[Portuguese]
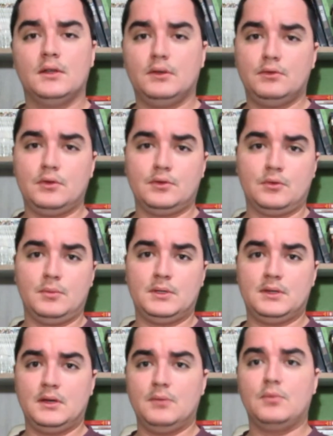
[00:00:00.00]
não só sobre a
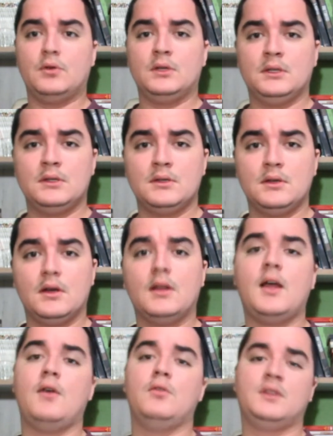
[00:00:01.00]
cerimônia desse ano,
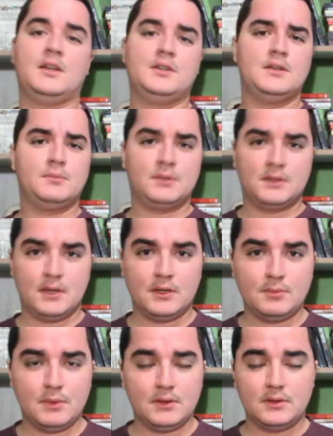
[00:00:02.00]
a
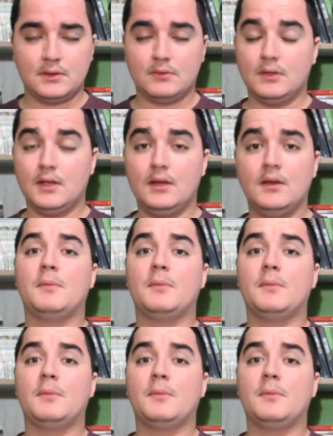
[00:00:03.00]
87 edição dele,